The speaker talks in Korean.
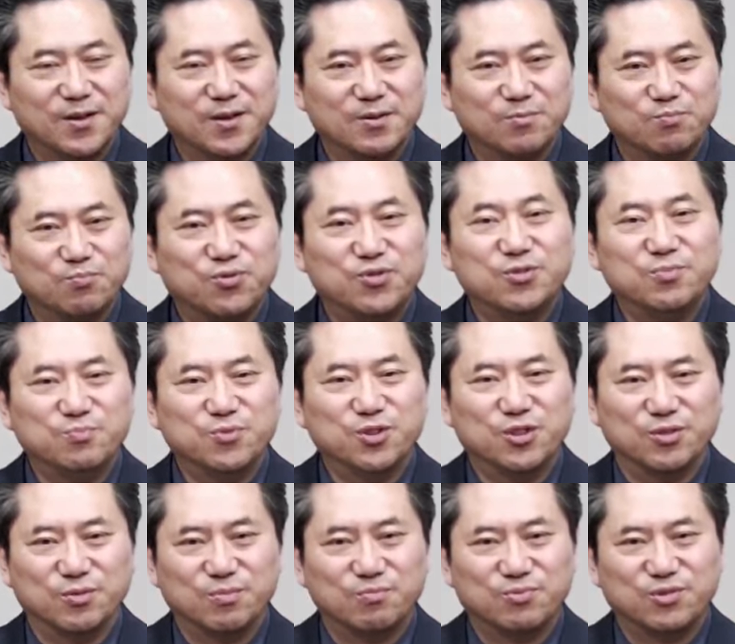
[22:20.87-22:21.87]
분문,
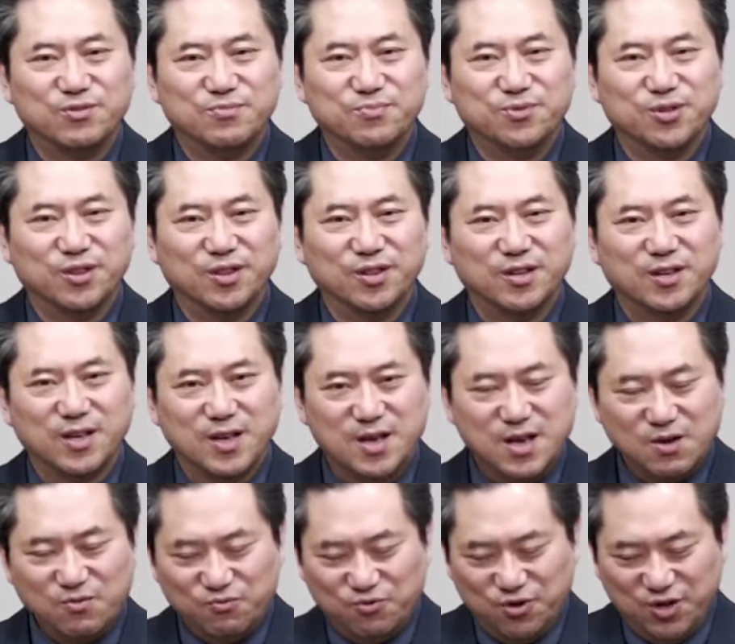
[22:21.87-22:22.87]
분문.
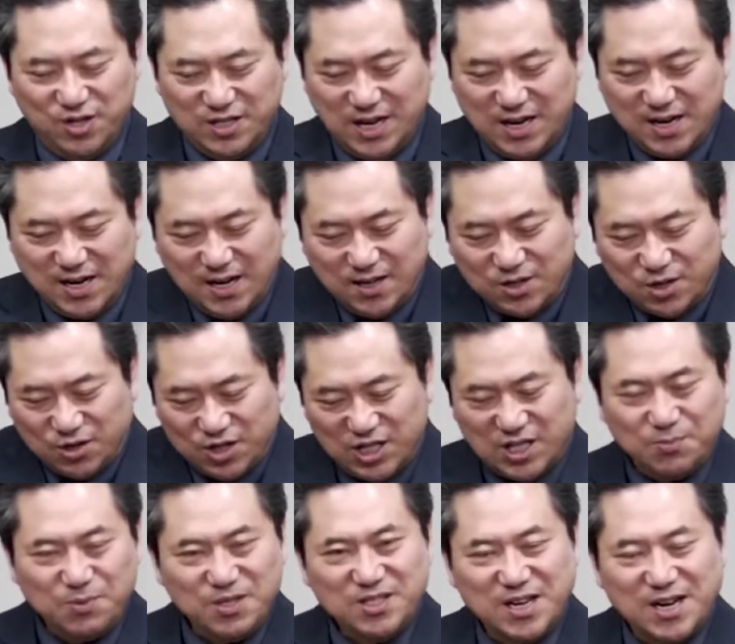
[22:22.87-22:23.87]
위장에서
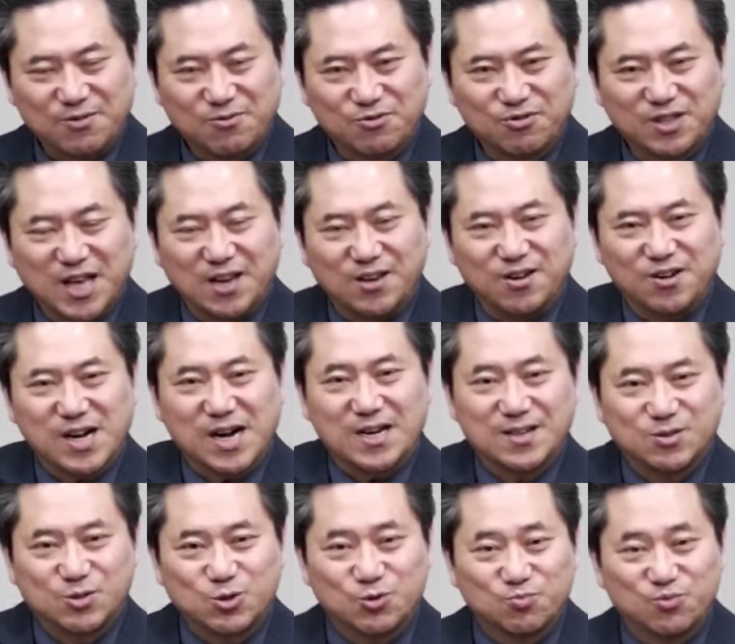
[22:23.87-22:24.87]
12장으로 내려가는
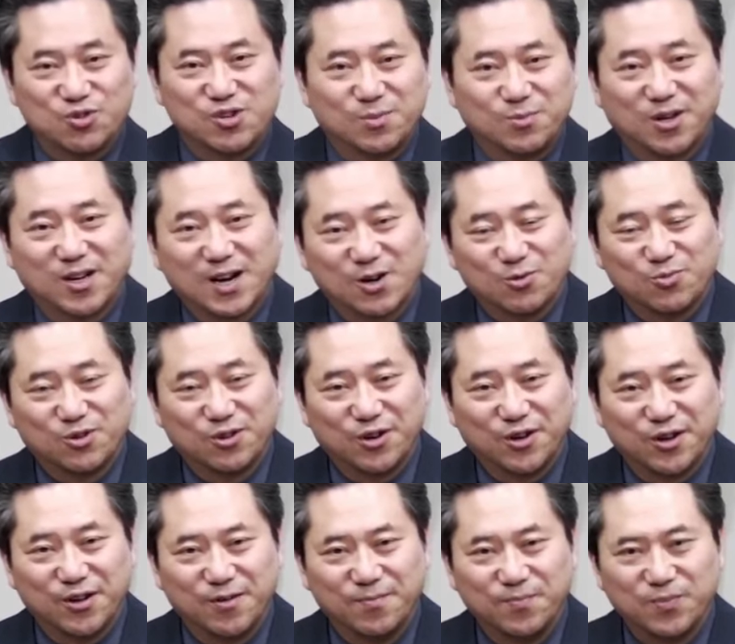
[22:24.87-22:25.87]
쪽 문을 뭐라고
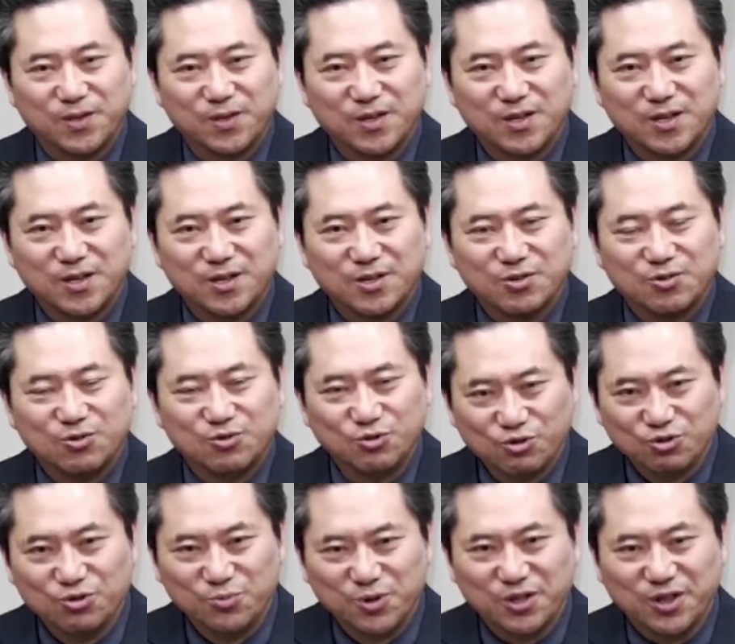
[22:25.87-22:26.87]
불러요?
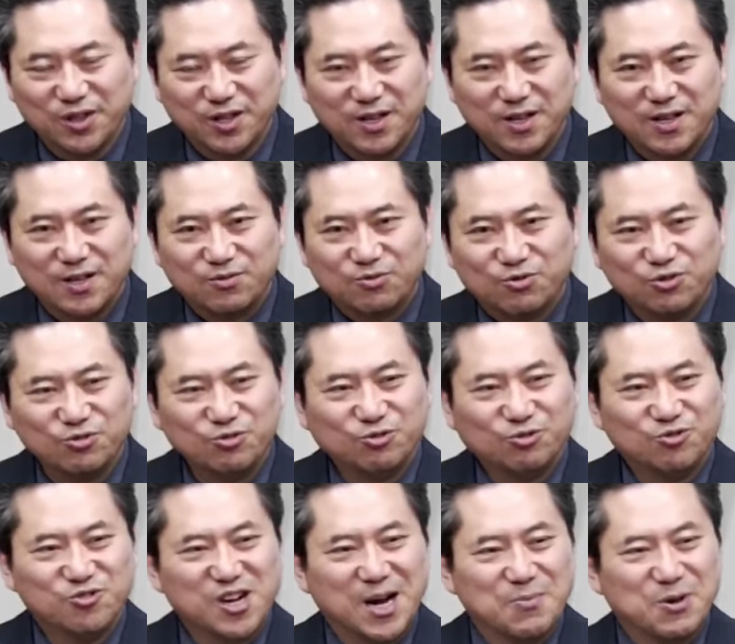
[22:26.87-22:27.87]
유문.
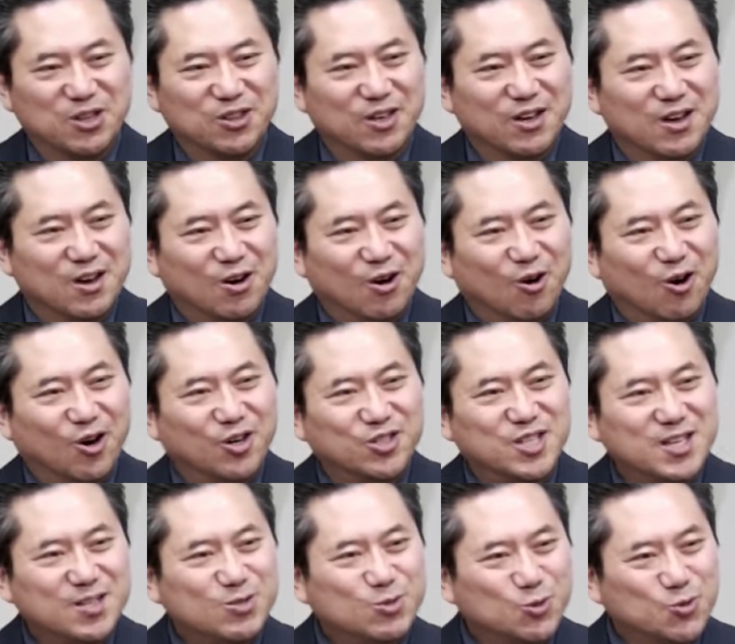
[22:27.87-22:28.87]
뚱뚱하면
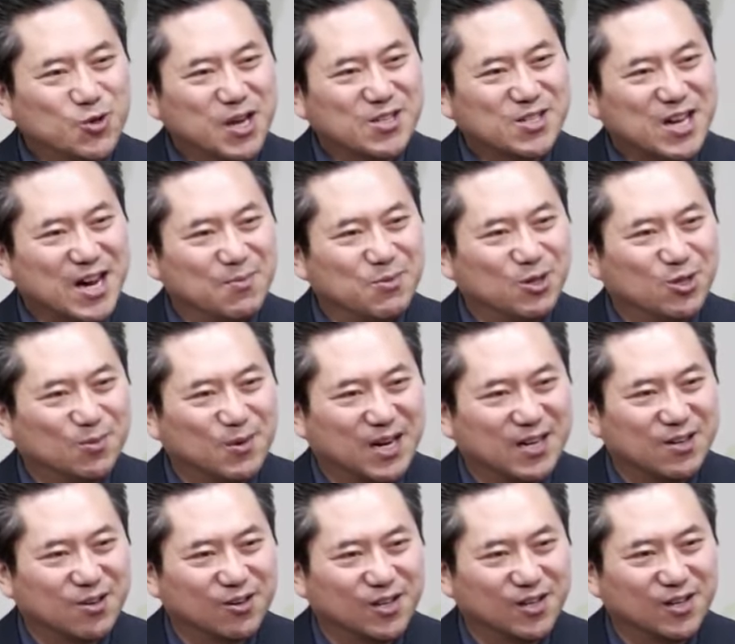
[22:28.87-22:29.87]
어디 쪽에서 암이 더 많이
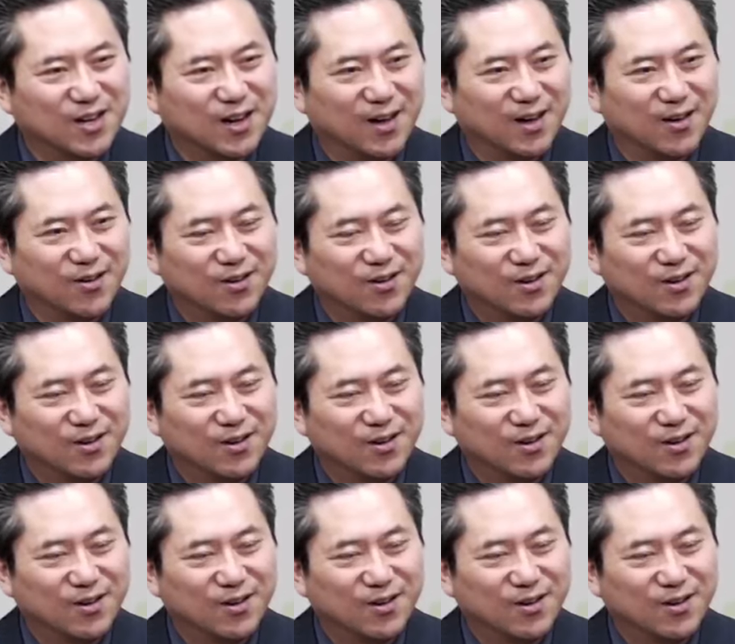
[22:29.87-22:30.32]
걸릴까요?